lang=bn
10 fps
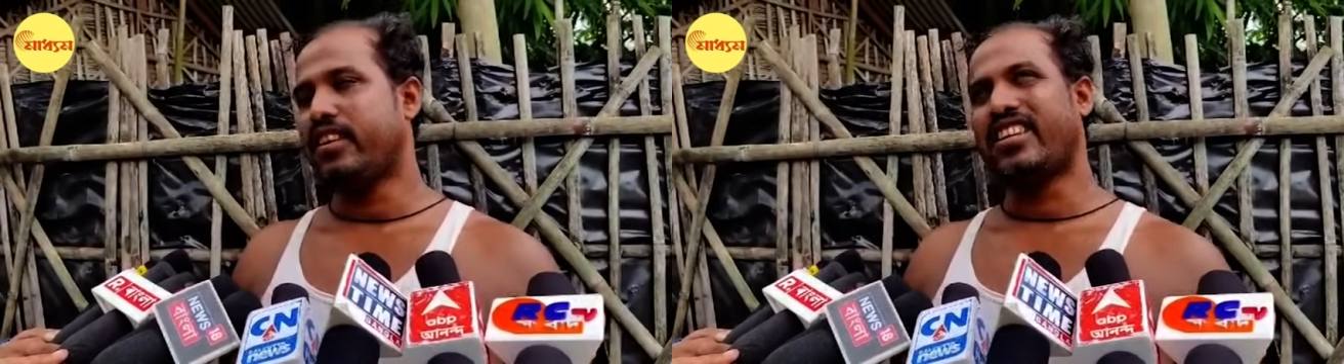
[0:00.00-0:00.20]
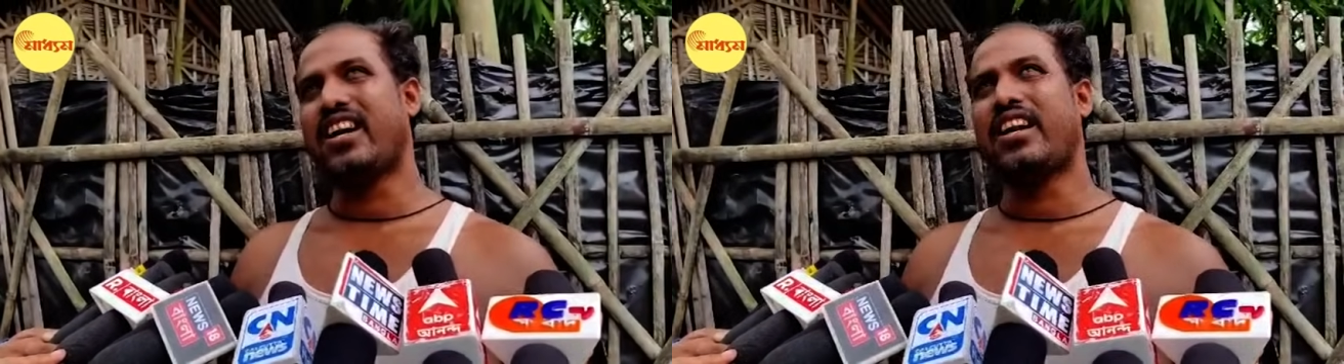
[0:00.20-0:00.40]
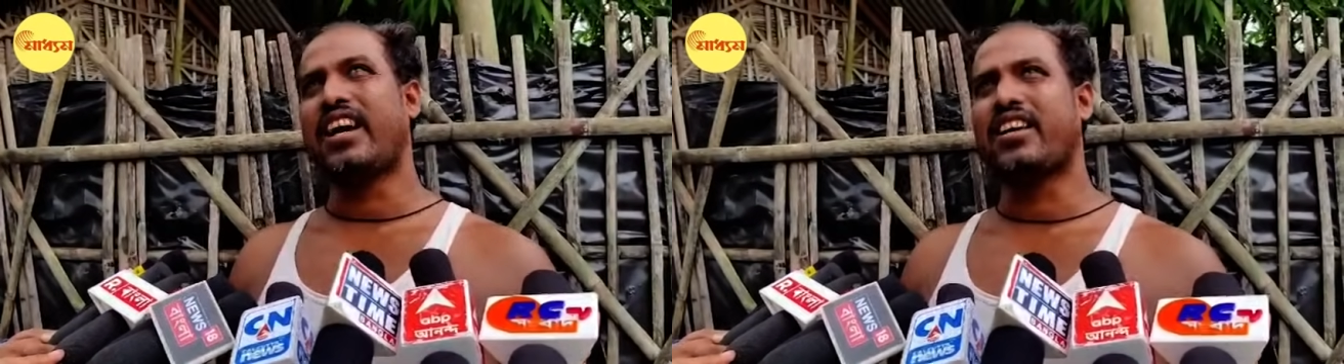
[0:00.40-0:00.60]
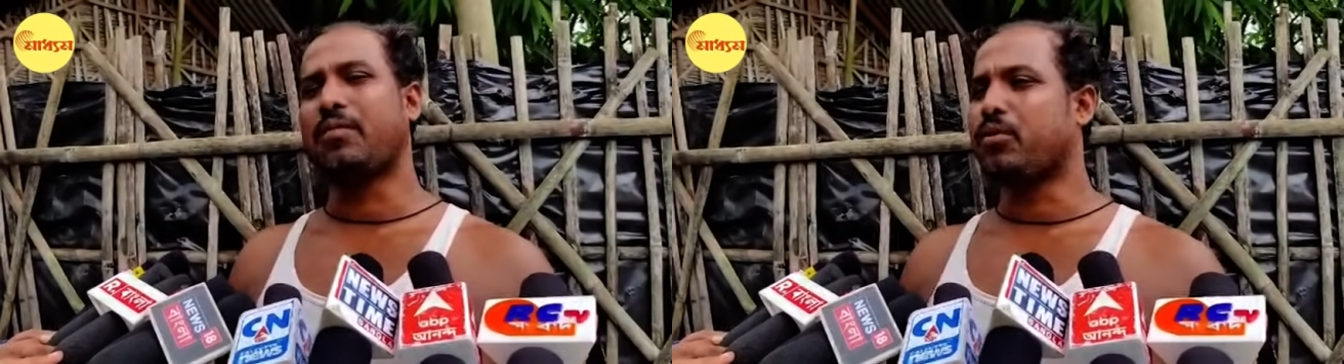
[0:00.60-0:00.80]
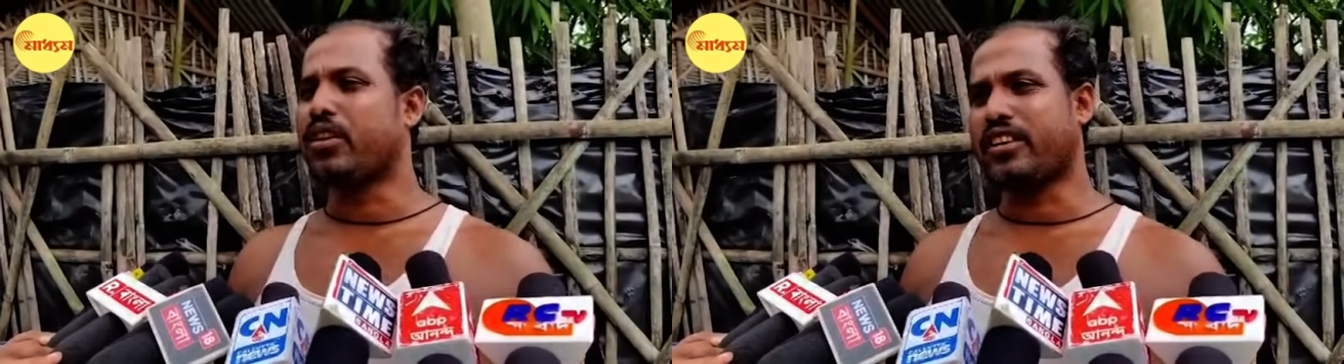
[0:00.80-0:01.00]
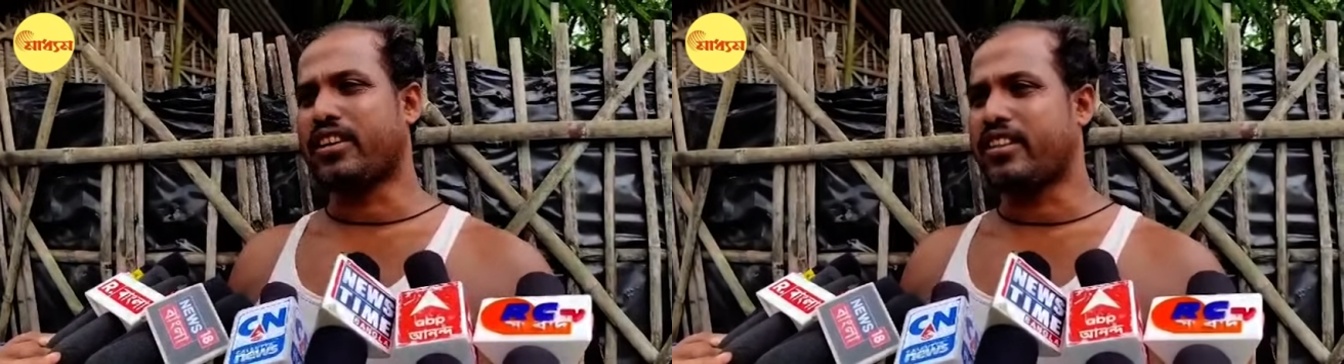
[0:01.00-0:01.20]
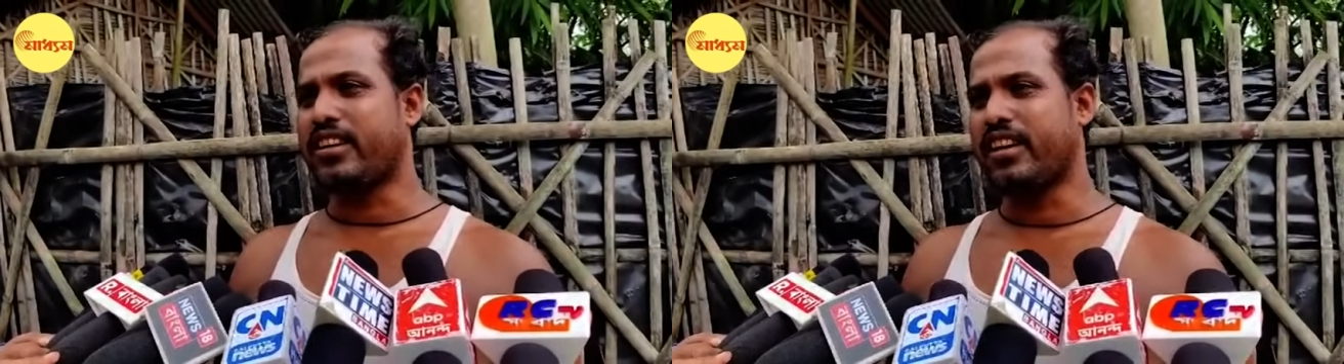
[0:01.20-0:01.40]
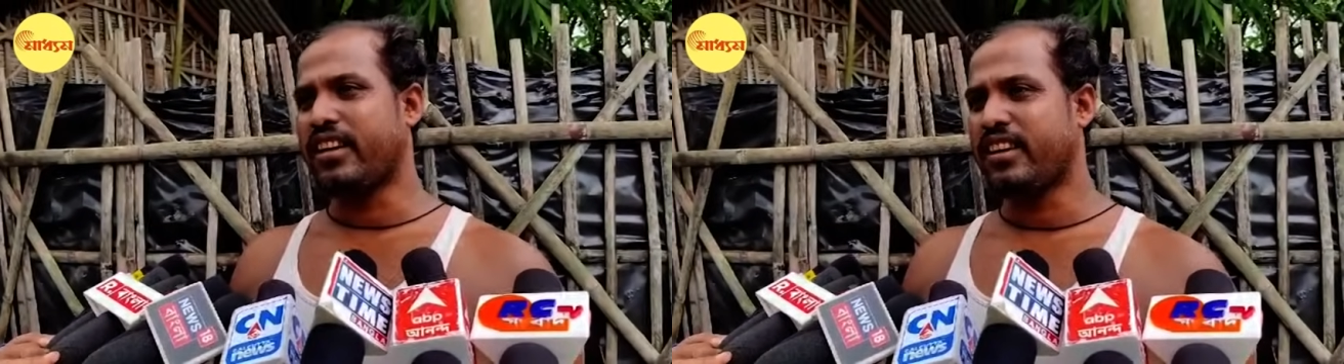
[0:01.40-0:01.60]
এটা রাখে না পনেরো একটার
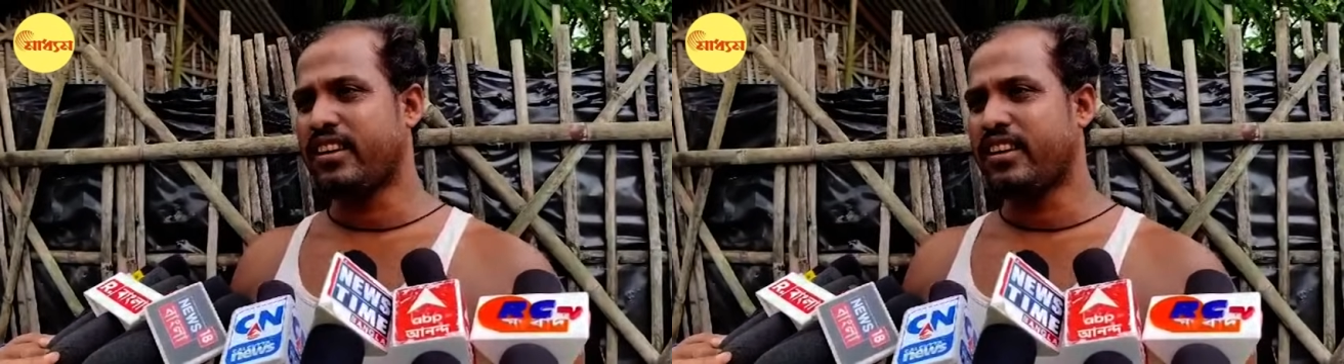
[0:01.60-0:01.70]
দিকে